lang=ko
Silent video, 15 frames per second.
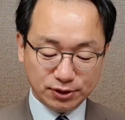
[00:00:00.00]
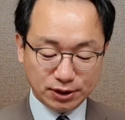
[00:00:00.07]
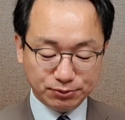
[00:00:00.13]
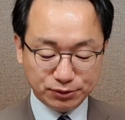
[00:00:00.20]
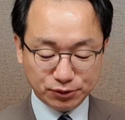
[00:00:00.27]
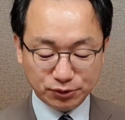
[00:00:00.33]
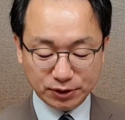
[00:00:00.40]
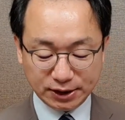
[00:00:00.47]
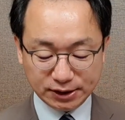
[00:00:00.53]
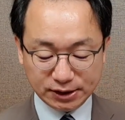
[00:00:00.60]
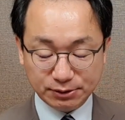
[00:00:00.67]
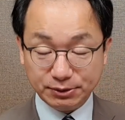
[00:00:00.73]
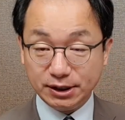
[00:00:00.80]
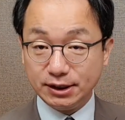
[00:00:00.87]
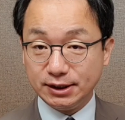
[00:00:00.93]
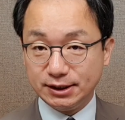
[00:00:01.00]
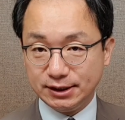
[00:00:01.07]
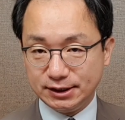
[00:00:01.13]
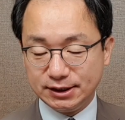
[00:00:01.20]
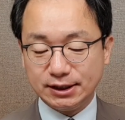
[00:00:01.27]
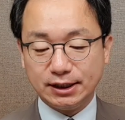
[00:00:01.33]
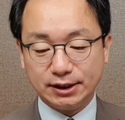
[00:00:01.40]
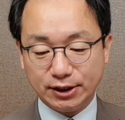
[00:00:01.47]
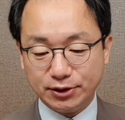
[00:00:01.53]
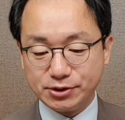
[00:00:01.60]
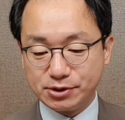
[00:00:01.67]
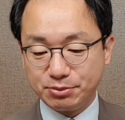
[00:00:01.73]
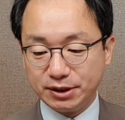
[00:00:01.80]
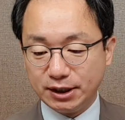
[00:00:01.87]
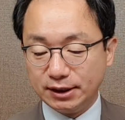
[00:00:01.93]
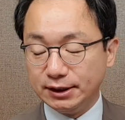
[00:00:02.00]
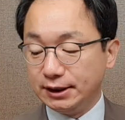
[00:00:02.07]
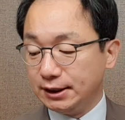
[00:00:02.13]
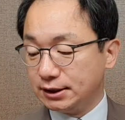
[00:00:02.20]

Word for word: 기분 좋은 아침이 시작이 되었습니다.